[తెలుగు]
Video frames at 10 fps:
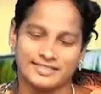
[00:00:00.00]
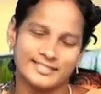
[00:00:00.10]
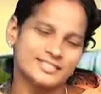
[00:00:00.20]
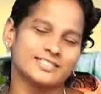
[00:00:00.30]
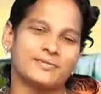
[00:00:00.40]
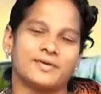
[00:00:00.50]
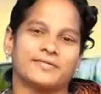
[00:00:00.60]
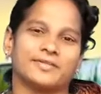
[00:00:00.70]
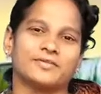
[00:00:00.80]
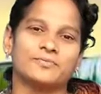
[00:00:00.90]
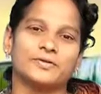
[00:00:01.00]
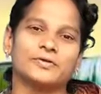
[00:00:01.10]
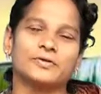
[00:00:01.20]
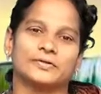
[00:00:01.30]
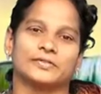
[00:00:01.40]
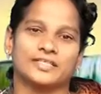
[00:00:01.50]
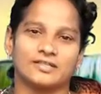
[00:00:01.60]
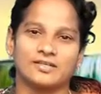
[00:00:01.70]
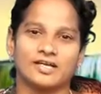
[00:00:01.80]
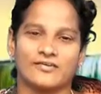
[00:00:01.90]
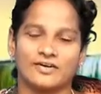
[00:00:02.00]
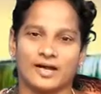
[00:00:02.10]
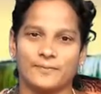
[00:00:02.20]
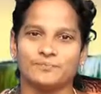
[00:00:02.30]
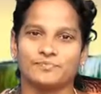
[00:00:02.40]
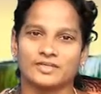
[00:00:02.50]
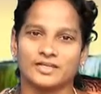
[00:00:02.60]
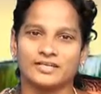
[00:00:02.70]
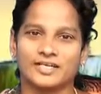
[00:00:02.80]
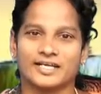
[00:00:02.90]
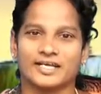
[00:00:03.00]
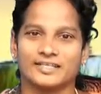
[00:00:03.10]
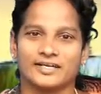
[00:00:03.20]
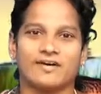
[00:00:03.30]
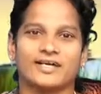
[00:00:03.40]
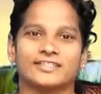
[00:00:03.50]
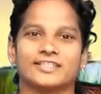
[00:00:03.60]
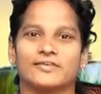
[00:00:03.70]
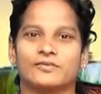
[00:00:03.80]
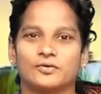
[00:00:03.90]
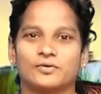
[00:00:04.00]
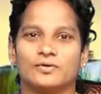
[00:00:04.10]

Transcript: నిజంగా మేమెంతో మీకు కృతజ్ఞులుగా ఉన్నాం ఎందుకనగా దేవాతి దేవుడు